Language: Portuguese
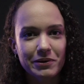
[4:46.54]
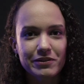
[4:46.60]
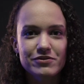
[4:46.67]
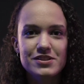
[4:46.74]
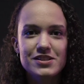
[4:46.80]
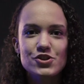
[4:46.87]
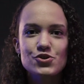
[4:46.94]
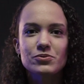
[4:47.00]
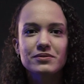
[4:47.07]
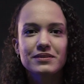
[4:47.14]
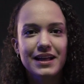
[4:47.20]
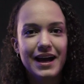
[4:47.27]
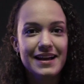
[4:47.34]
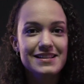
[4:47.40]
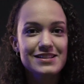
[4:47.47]
para você
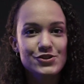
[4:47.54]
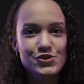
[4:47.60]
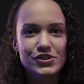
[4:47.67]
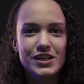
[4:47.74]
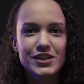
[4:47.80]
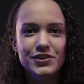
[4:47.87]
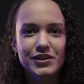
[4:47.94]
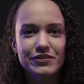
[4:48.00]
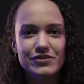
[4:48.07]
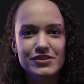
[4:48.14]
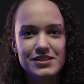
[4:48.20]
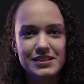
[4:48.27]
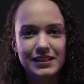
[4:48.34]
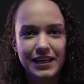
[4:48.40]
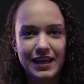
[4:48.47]
juntar esse dinheiro que
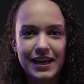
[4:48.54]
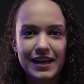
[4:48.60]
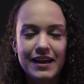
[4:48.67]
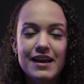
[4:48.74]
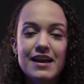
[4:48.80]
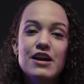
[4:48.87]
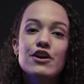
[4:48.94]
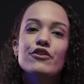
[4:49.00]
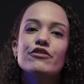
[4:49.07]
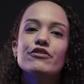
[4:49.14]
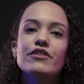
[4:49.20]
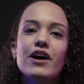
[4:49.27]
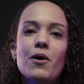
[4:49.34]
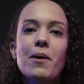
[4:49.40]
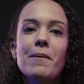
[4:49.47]
você quer,
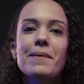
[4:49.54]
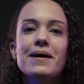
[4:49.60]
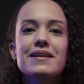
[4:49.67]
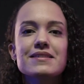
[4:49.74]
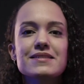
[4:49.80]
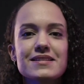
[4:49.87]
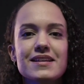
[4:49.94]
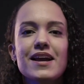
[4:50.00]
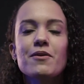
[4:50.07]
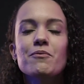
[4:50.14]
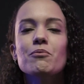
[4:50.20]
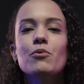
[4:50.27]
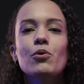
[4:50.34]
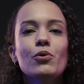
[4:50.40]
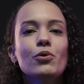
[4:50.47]
vão aparecer
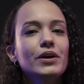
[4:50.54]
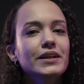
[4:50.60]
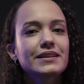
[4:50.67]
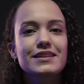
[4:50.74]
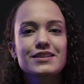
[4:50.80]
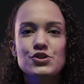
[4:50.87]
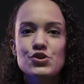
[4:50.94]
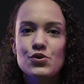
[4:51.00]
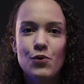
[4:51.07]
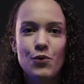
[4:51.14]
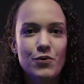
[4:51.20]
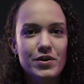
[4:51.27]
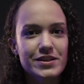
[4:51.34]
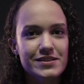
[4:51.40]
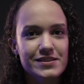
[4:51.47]
muitas
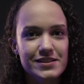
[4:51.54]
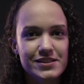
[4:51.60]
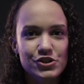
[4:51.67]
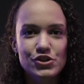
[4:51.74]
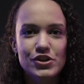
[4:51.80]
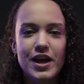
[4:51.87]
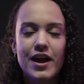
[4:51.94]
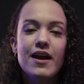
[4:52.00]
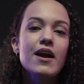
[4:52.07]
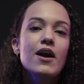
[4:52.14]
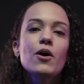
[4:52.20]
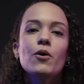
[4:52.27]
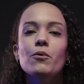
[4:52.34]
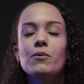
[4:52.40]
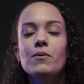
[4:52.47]
coisas, né?
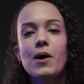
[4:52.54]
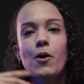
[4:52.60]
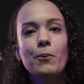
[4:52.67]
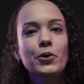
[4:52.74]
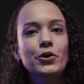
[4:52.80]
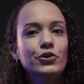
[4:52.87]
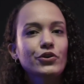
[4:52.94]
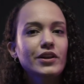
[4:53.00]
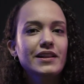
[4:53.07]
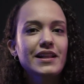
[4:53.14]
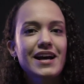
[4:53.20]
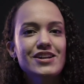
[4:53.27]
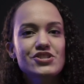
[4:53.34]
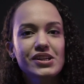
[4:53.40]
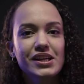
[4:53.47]
Uma
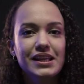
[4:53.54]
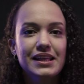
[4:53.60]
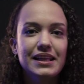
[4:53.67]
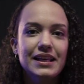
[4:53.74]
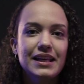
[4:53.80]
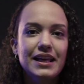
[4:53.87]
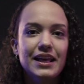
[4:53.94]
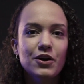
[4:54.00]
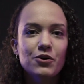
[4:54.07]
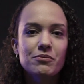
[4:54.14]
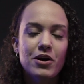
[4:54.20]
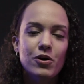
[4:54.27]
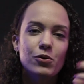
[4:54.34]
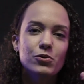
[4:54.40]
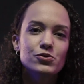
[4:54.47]
oportunidade aqui,
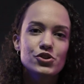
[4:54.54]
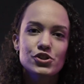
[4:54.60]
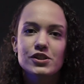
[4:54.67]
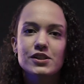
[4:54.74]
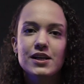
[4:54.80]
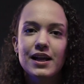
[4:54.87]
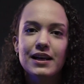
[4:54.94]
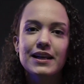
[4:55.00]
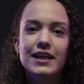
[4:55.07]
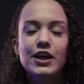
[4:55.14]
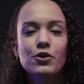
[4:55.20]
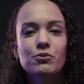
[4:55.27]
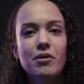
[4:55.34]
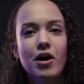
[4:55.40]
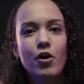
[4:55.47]
uma continha ali,
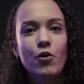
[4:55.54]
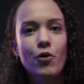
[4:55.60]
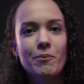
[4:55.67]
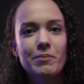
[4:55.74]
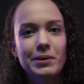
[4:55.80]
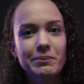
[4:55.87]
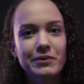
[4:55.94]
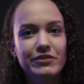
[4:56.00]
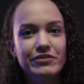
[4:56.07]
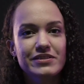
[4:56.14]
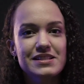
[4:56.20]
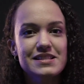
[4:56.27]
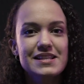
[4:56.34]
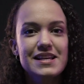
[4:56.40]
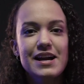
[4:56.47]
uma compra para
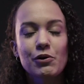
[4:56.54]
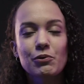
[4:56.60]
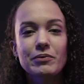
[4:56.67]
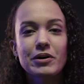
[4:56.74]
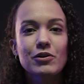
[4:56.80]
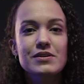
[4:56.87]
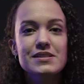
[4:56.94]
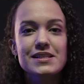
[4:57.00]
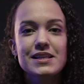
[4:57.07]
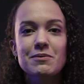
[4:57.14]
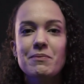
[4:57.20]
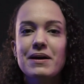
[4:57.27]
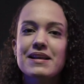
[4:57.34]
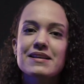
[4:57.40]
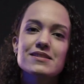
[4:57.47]
fazer, alguma coisa que
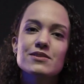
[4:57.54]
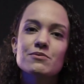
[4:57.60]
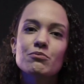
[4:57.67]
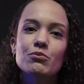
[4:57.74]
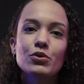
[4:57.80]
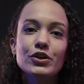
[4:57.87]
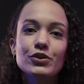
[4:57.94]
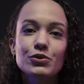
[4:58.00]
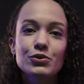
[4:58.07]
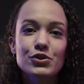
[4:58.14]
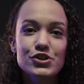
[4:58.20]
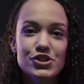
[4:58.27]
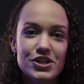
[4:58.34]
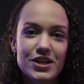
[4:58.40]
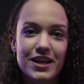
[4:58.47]
parece muito
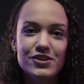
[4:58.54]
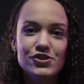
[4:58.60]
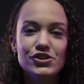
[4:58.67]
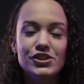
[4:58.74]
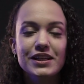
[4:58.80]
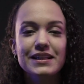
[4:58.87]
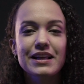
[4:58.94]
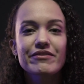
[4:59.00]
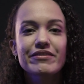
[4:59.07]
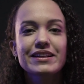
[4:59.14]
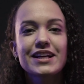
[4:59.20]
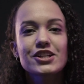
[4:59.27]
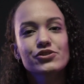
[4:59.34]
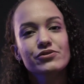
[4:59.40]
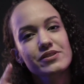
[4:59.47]
urgente que na
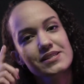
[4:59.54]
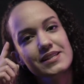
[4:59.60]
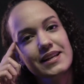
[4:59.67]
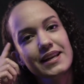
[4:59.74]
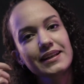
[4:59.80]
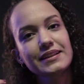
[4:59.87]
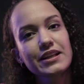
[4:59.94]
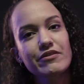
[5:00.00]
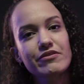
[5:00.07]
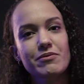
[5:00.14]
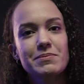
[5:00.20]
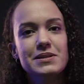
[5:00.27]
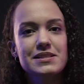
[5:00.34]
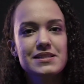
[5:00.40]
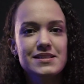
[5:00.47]
verdade você nem estava
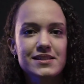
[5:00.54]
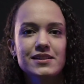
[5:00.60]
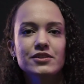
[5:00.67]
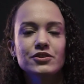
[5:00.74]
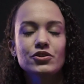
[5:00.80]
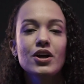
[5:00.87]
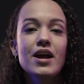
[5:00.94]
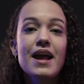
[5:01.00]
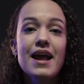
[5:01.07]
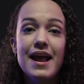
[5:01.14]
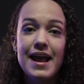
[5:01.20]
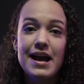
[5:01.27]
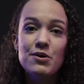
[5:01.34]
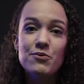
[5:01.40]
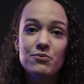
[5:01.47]
precisando.
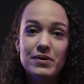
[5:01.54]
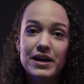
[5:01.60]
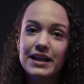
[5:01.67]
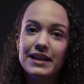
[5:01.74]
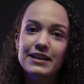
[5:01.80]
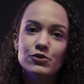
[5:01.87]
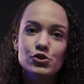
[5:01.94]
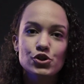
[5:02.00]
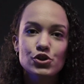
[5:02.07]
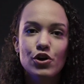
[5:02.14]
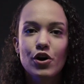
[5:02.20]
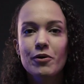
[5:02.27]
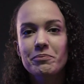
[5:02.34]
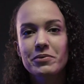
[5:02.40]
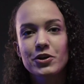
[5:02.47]
É uma ida ao
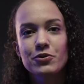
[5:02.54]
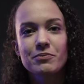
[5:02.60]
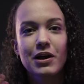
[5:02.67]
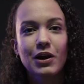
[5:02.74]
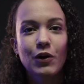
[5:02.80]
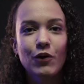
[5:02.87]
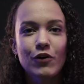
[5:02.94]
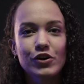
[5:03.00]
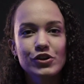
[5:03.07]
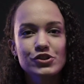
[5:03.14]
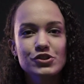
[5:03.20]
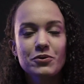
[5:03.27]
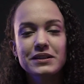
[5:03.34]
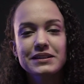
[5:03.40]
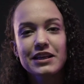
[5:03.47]
shopping, uma
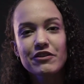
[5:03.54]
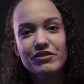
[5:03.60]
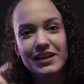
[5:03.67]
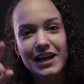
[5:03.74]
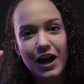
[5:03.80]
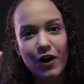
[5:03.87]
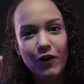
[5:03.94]
loja ou até ficar